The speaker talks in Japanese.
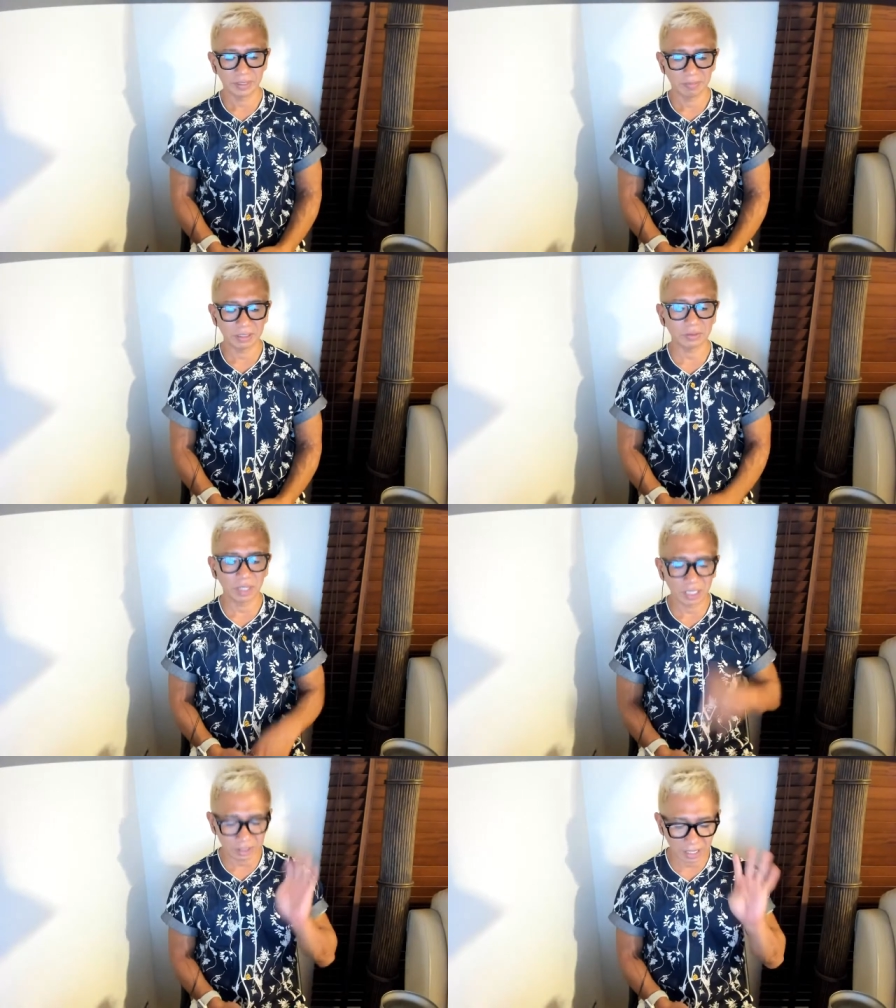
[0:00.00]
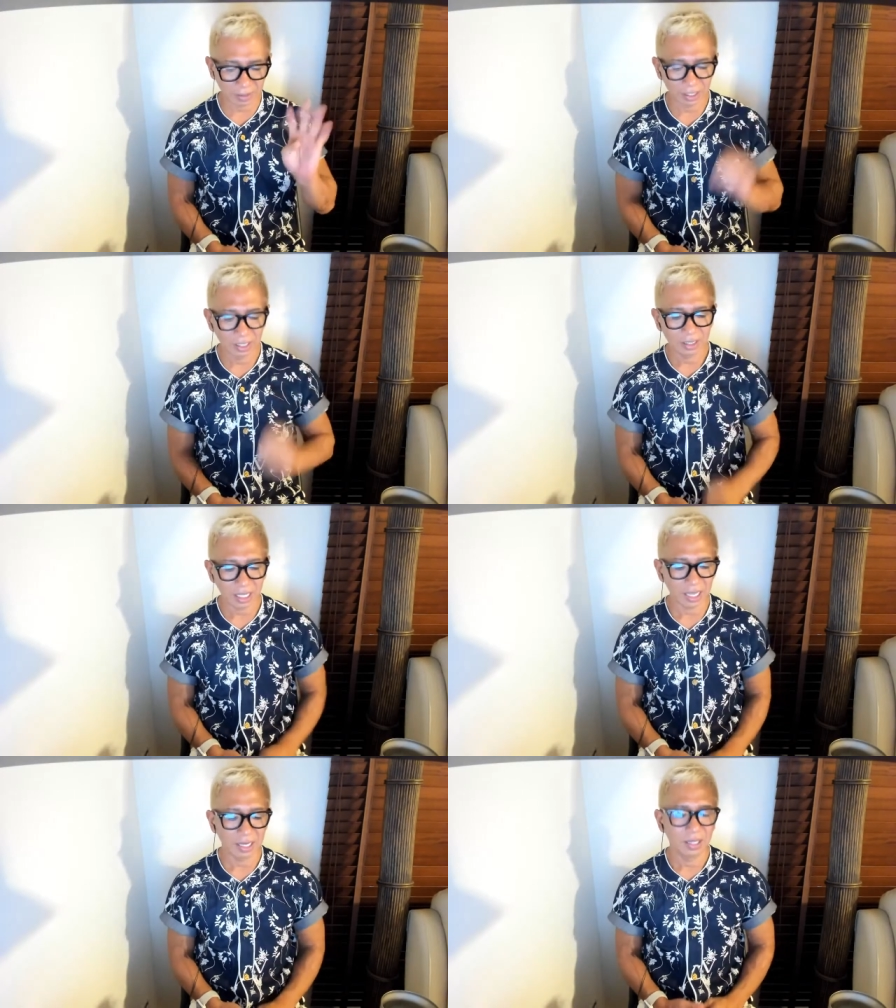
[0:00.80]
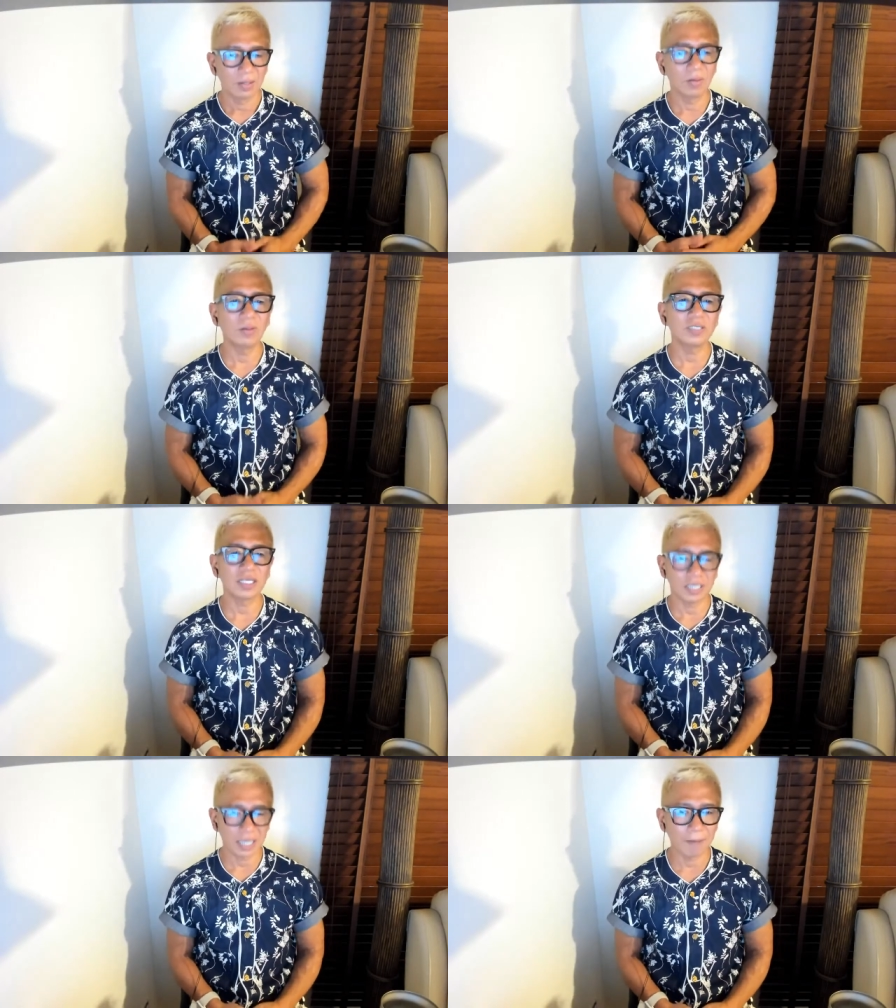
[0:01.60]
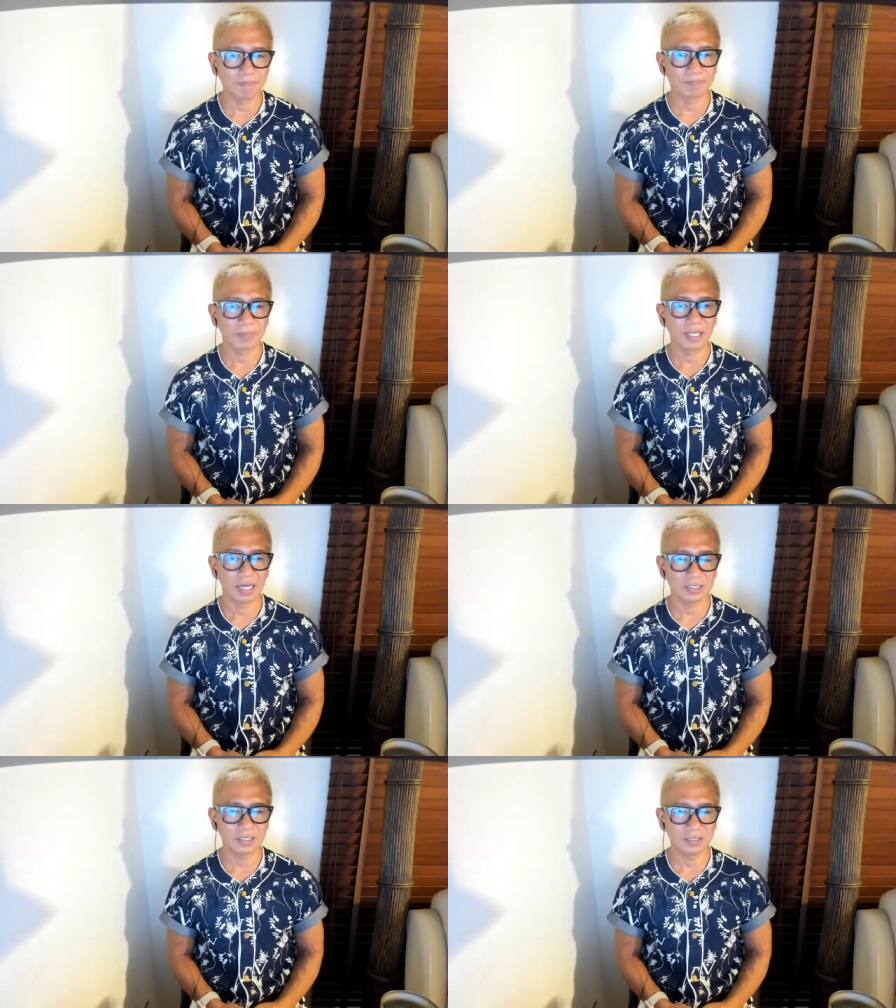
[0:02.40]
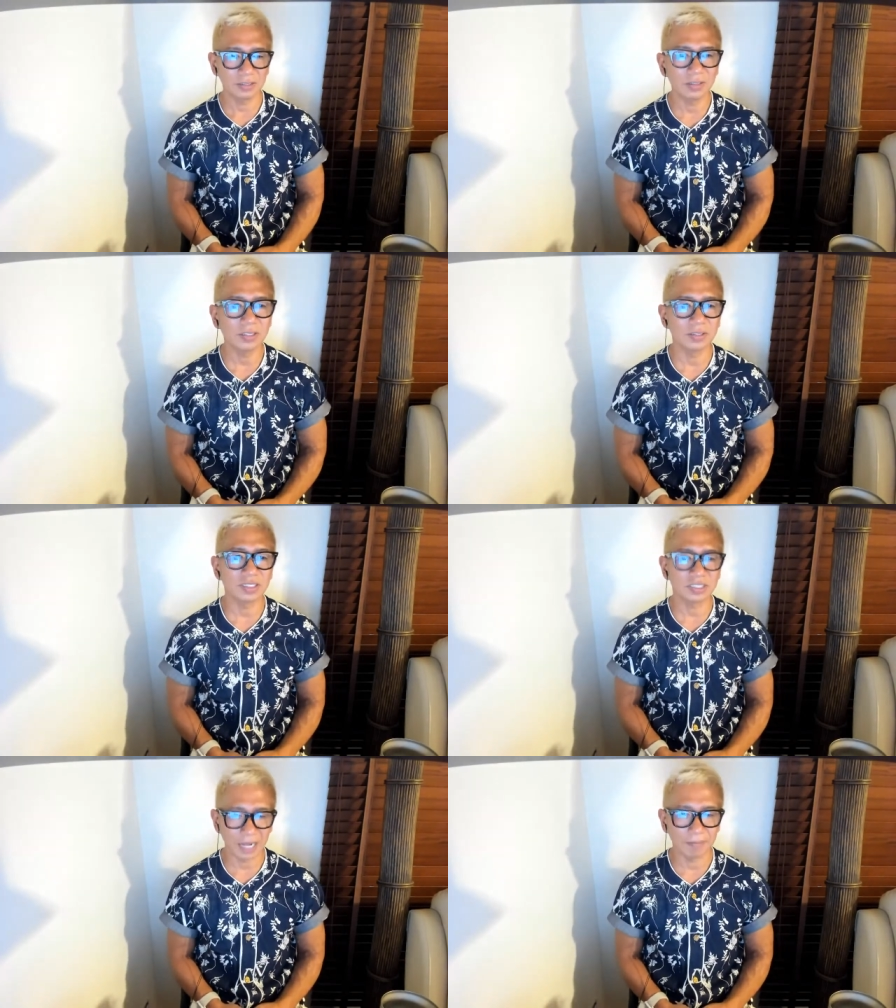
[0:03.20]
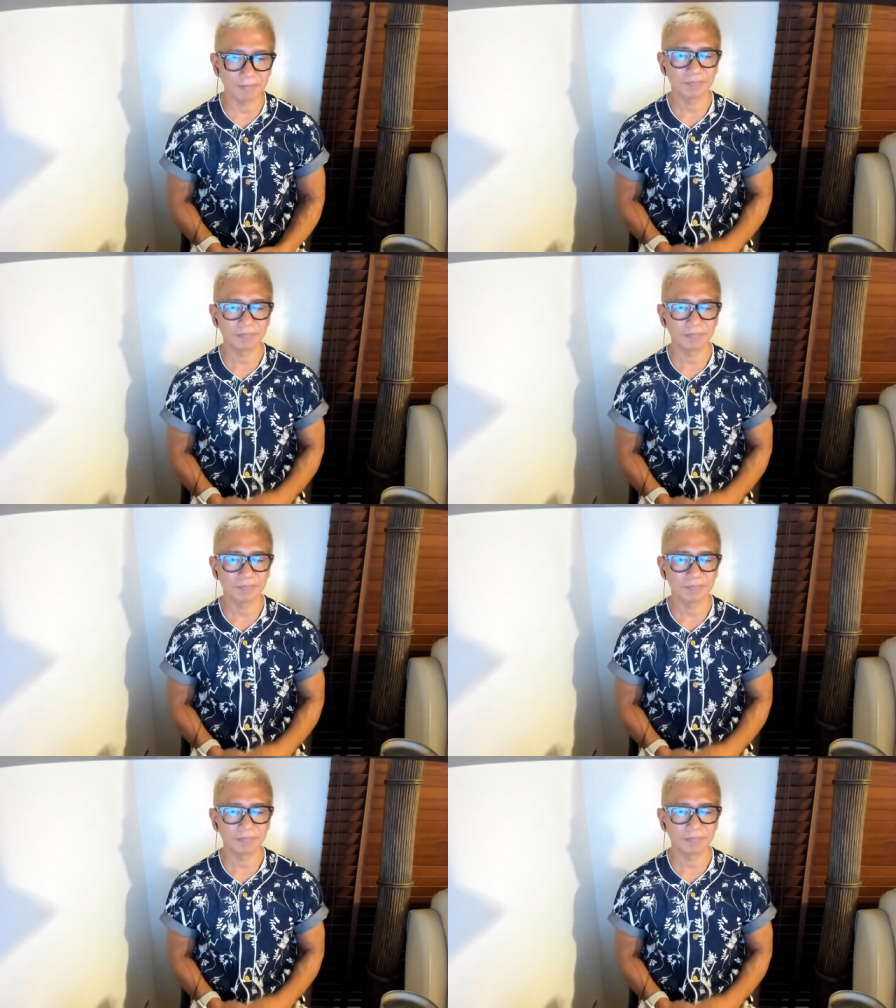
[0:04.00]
まずこれがいってん。で、大関がはちじゅうよんキロにした。